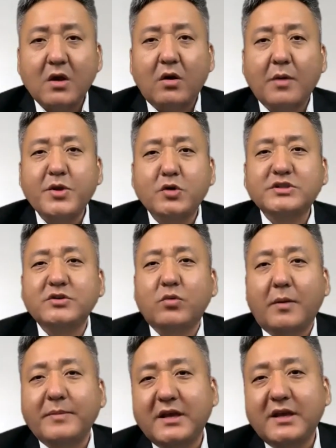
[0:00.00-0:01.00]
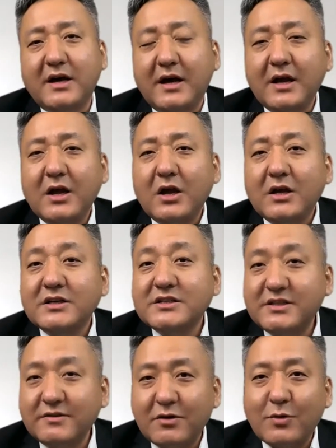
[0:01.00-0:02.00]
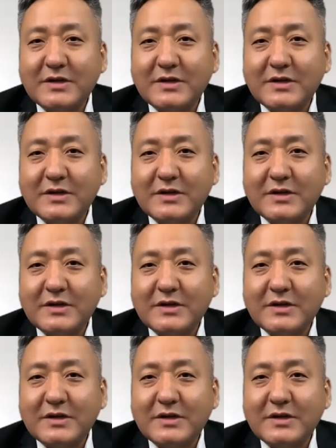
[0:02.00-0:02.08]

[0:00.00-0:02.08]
我们有请我们的新闻